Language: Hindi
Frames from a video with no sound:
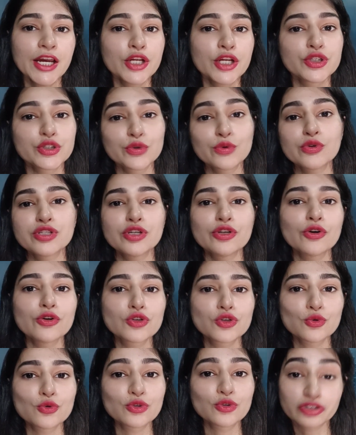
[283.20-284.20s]
टू जीरो
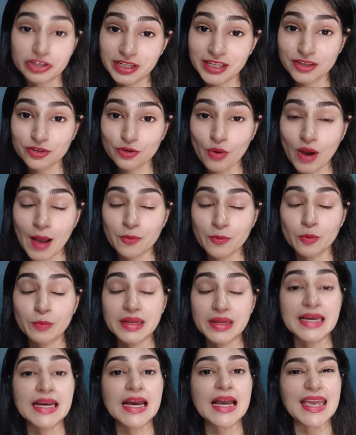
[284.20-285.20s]
टू थ्री तो आपको
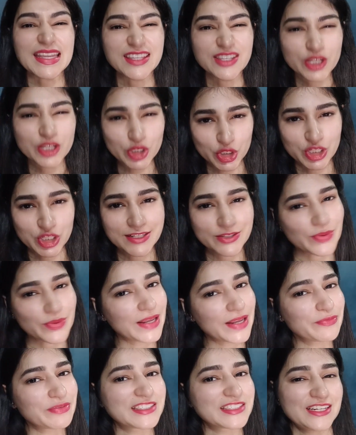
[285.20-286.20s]
मिलेगा एडिशनल
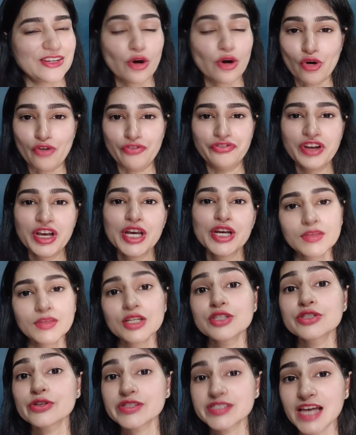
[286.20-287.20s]
ट्वेंटी परसेंट ऑफ
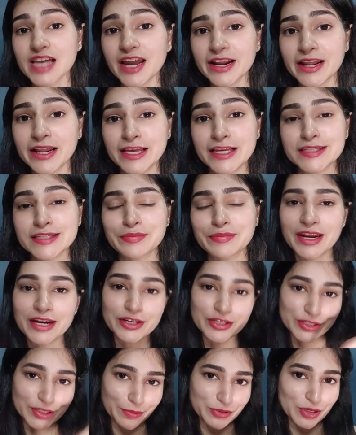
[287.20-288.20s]
सो सारे लिंक्स मैंने
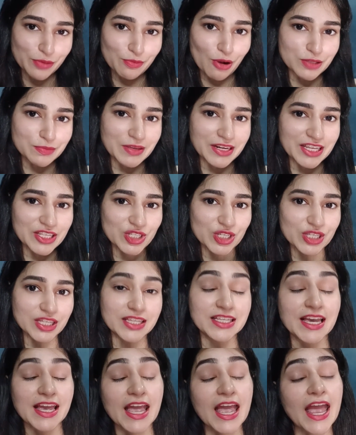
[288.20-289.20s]
डिस्क्रिप्शन बॉक्स में नीचे दे
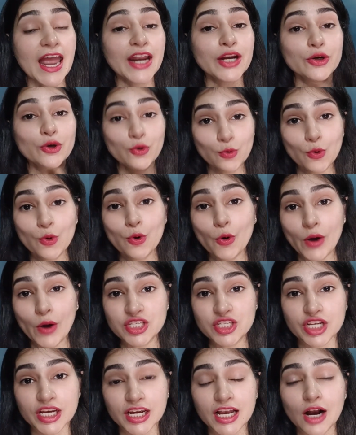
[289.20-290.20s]
दिए हैं डू गो
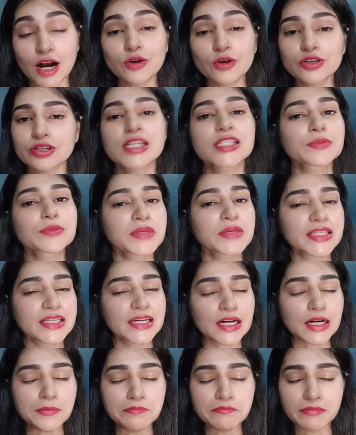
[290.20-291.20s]
एंड चेकआउट ट्रस्ट मी दे
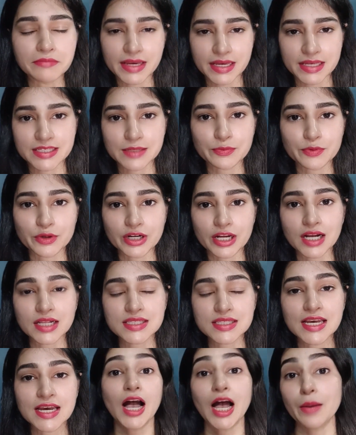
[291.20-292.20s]
आर अमेजिंग
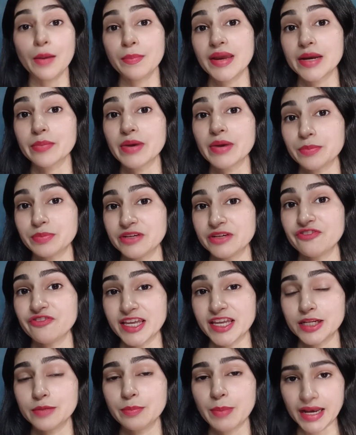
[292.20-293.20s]
प्रोडक्ट्स अब मैं एक बार अपनी
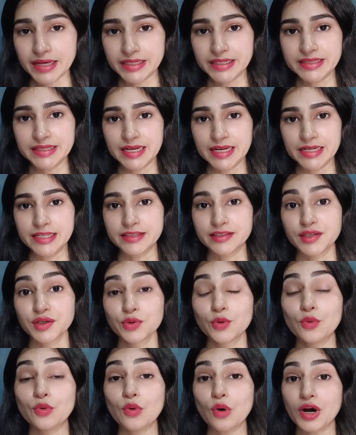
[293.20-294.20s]
फाइनल पैकिंग देख लेती
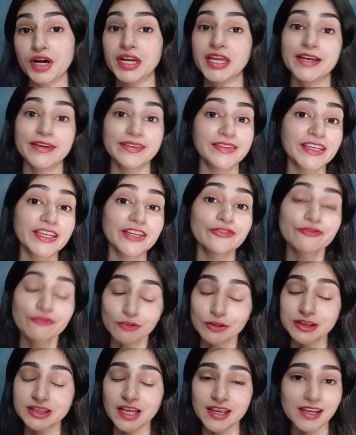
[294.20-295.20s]
हूँ और निकलने की
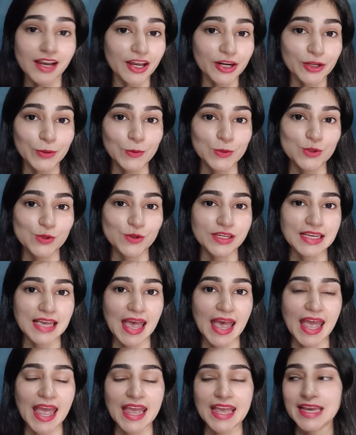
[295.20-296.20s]
फुल तैयारी हो चुकी
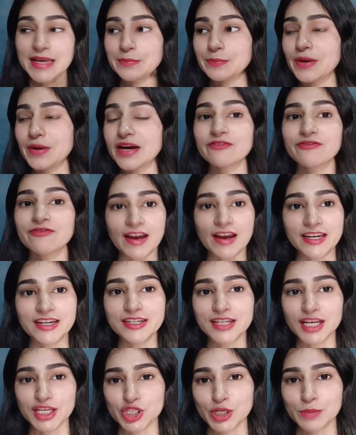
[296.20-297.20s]
है एक बार फाइनल
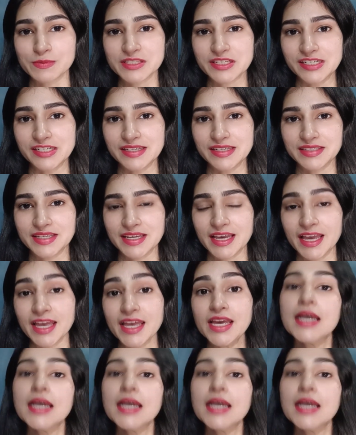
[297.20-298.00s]
टचअप्स कर लेते हैं